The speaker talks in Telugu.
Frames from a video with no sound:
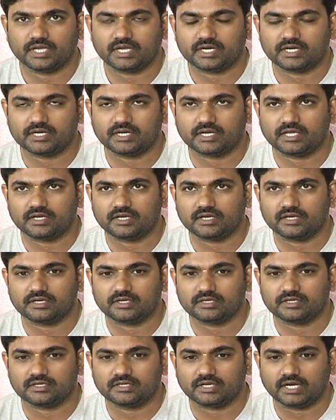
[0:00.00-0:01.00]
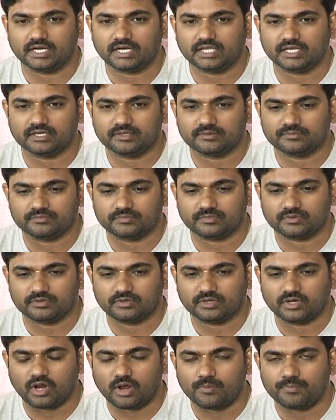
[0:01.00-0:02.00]
ఎక్కడ అంటే
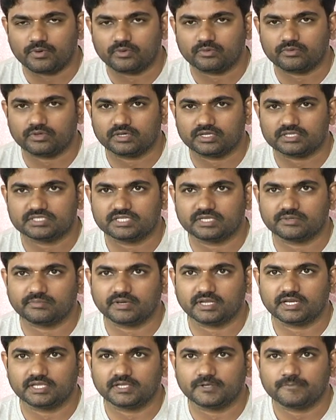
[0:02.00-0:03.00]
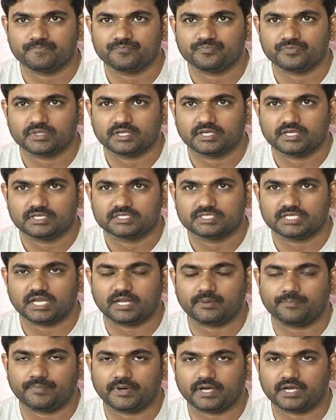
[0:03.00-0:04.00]
డ్రాప్ అవ్వకుండా సినిమాని
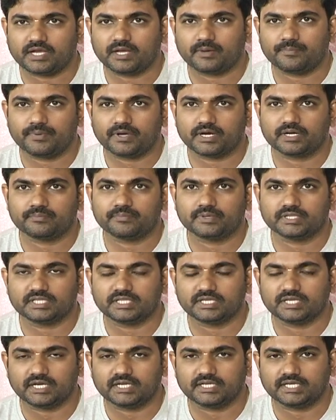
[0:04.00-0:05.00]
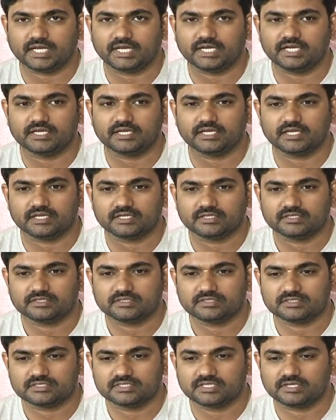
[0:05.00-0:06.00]
చాలా పక్కా పగడ్బందీగా టైట్గా
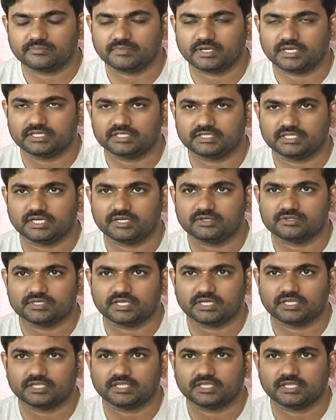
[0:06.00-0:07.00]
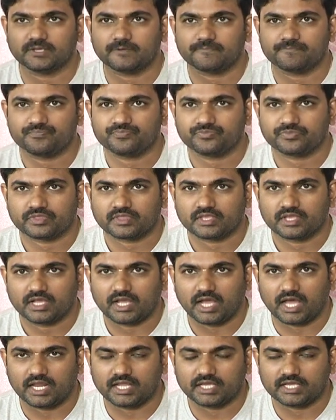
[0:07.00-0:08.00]
సినిమాని తీయడం జరిగింది
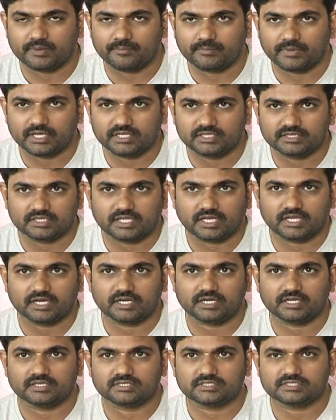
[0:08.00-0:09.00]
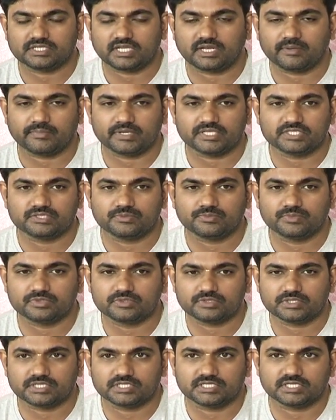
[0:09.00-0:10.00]
అలాగే మహిత్ నారాయణ చాలా మంచి
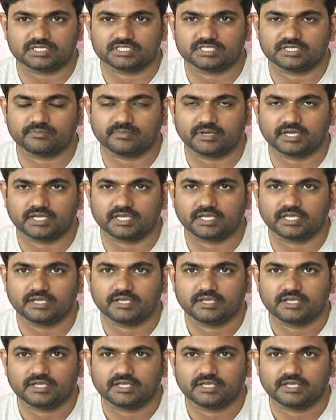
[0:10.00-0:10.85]
మ్యూజిక్ ఇచ్చాడు సినిమాకి